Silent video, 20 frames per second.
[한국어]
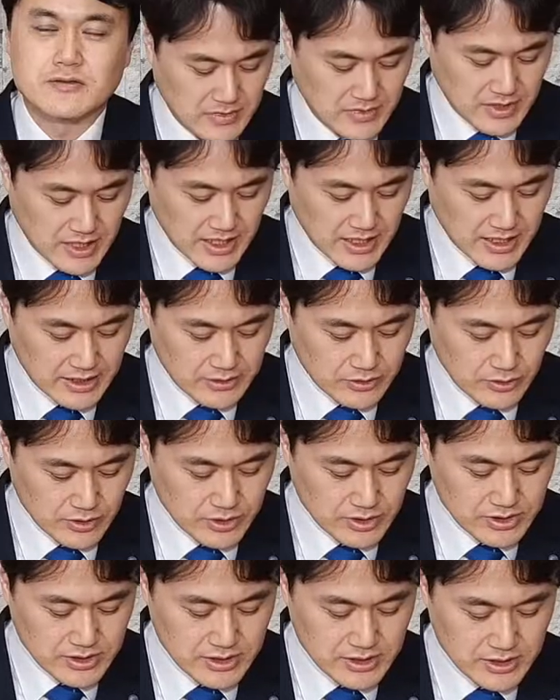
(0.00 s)
내가
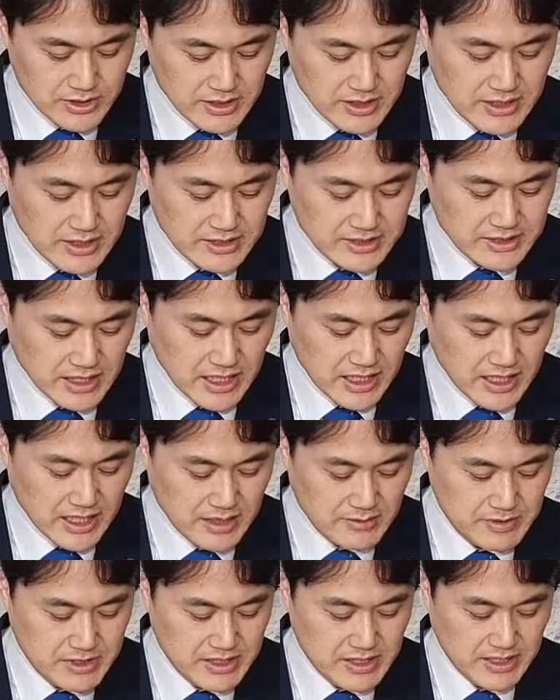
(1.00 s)
너희를
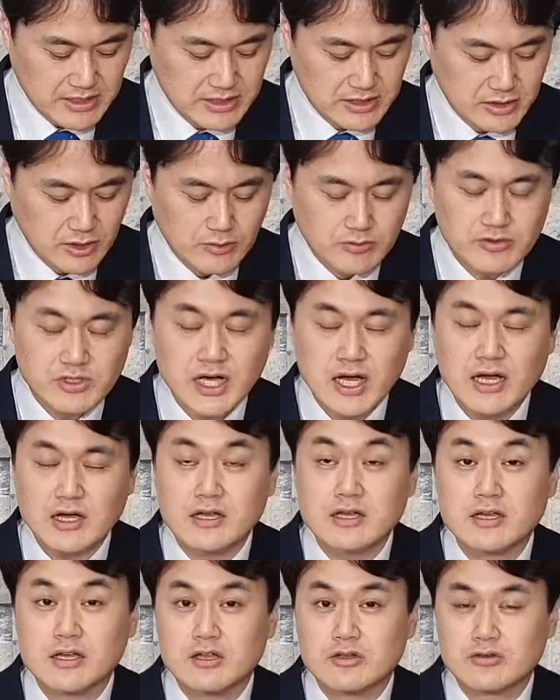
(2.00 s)
사람을 낚는 어부가
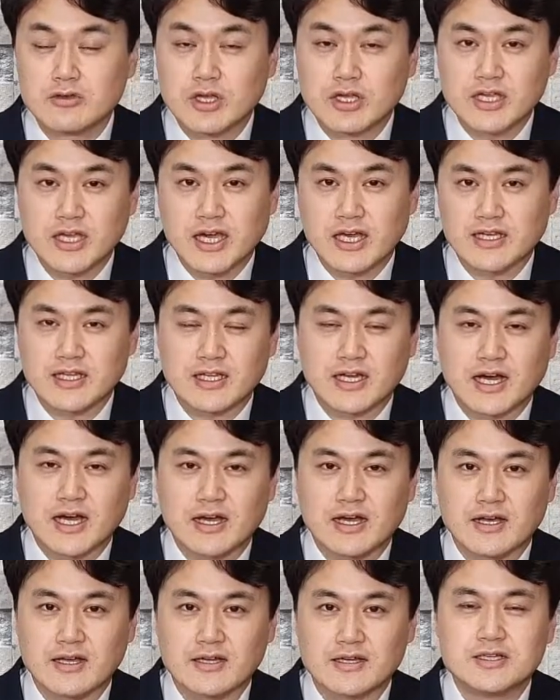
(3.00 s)
되게 하리라.